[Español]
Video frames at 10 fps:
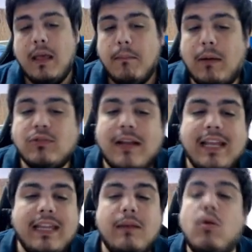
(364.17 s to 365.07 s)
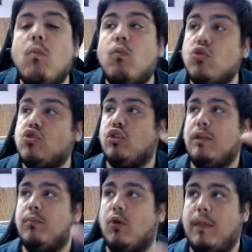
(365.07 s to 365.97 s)
vamos a ver que tenemos muchos
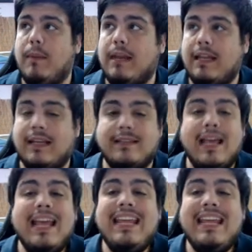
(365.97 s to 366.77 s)
tipos de planetas.